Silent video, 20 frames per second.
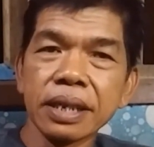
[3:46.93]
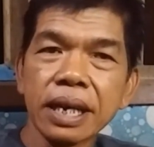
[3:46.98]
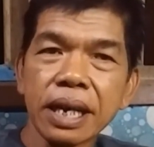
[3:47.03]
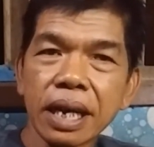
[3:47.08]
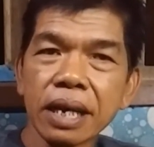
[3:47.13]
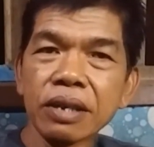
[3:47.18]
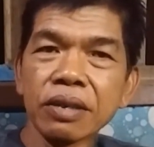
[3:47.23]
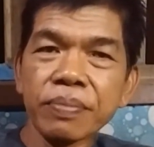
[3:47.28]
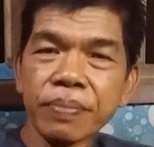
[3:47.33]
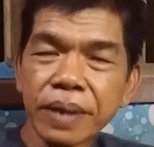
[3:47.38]

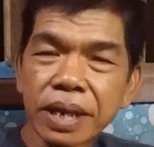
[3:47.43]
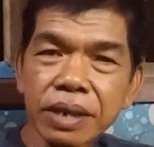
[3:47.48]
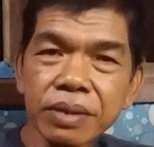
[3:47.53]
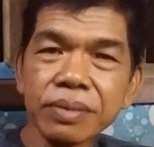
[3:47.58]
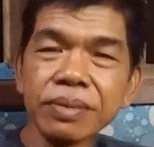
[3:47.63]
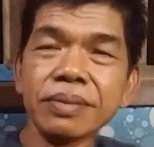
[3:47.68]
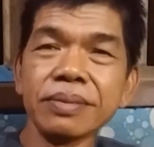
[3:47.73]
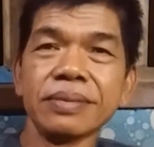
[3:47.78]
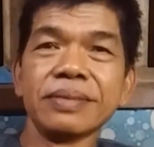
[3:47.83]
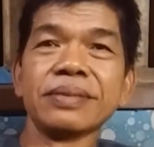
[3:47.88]
Kalau
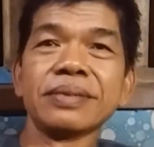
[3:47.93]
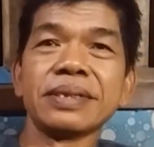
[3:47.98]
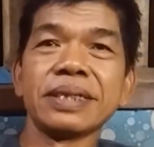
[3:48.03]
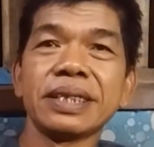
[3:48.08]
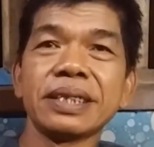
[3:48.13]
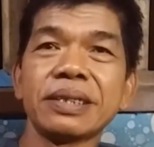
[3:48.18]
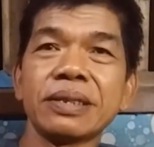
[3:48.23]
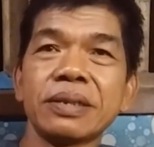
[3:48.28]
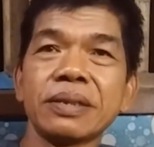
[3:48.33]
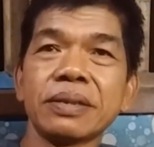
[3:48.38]
perlu,
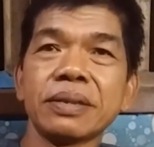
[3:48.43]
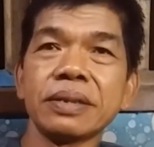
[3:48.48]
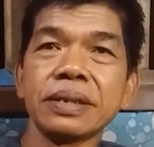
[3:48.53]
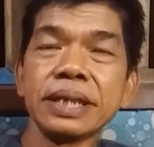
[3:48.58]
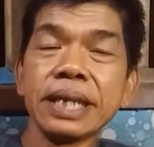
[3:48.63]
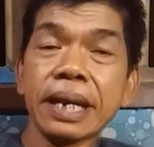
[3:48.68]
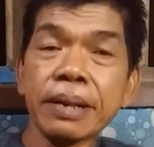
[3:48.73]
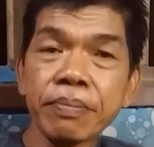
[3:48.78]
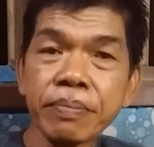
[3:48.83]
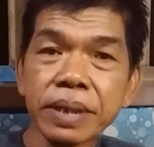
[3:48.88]
itu loh.
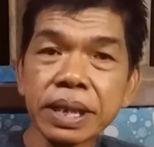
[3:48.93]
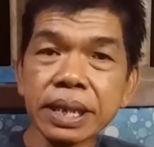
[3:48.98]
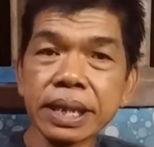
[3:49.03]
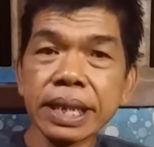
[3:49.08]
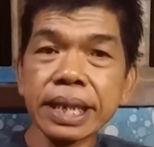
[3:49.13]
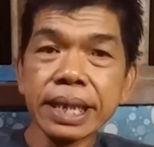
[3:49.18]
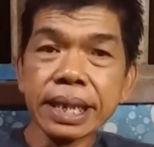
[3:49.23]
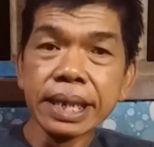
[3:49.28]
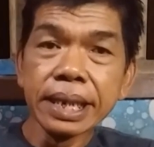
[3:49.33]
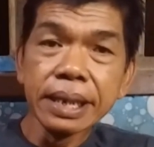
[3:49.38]
Yang
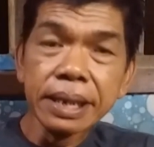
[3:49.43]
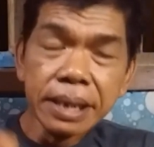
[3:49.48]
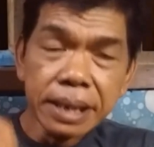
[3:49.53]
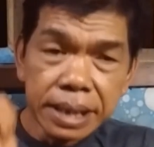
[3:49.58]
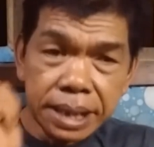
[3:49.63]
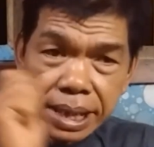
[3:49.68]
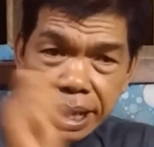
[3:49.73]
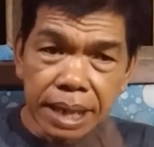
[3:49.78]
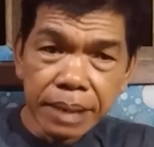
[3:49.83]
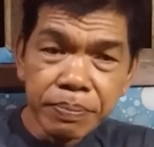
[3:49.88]
penting
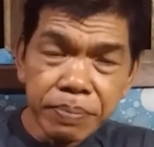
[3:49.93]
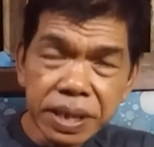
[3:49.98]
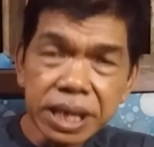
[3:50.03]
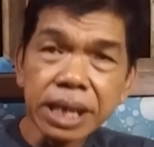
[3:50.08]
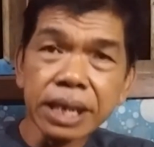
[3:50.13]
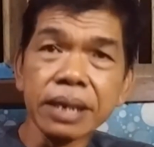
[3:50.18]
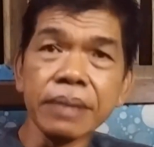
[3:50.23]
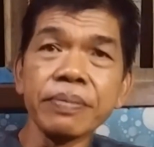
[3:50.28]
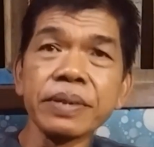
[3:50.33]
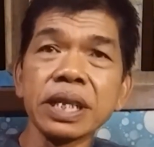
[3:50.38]
dia
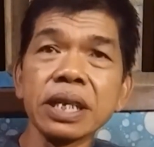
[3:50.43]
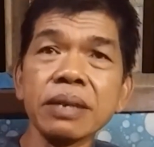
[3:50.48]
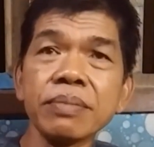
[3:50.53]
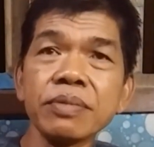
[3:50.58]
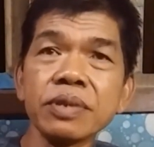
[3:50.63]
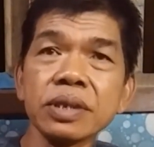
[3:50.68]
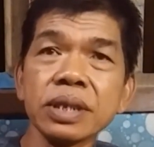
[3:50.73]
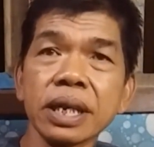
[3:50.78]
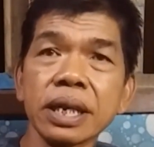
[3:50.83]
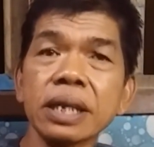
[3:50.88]
bisa dapat
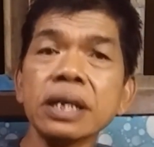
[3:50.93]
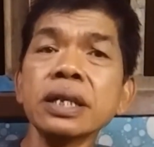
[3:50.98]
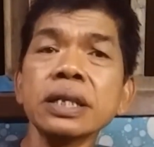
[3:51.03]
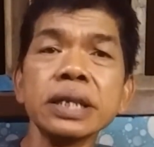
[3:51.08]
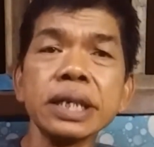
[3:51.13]
ilmunya.